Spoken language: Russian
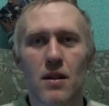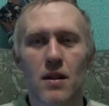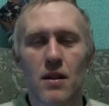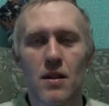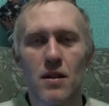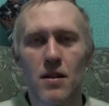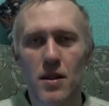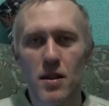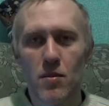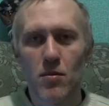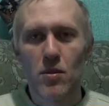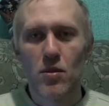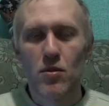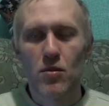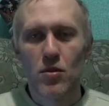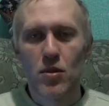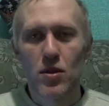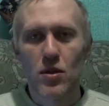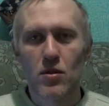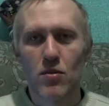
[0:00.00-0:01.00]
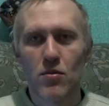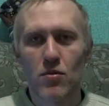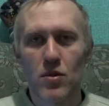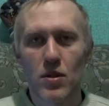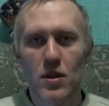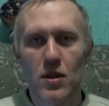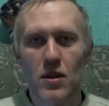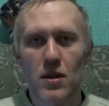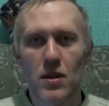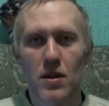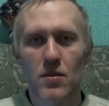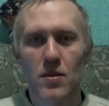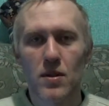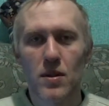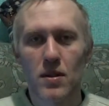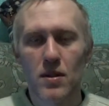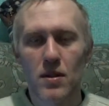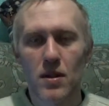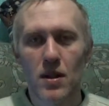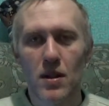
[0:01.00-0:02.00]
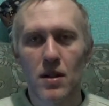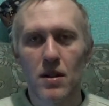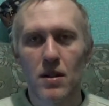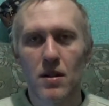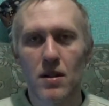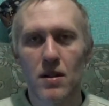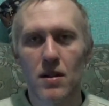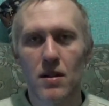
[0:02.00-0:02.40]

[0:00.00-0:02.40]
И с ними тоже нужно всегда